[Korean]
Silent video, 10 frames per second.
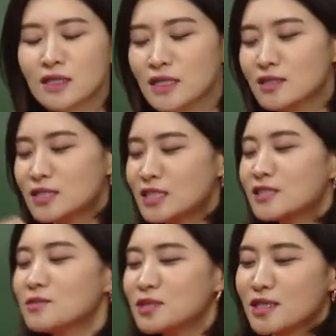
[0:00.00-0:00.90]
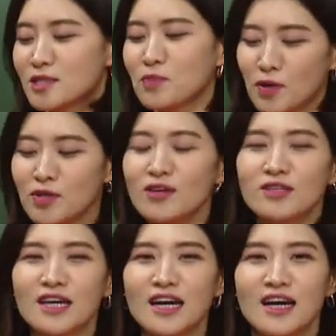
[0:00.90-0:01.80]
그래서 지금은 그래서 몇
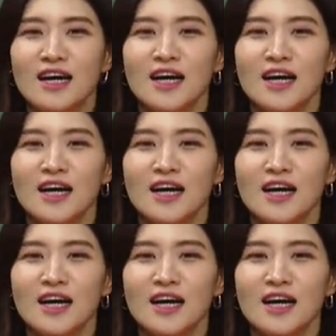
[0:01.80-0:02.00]
년이야?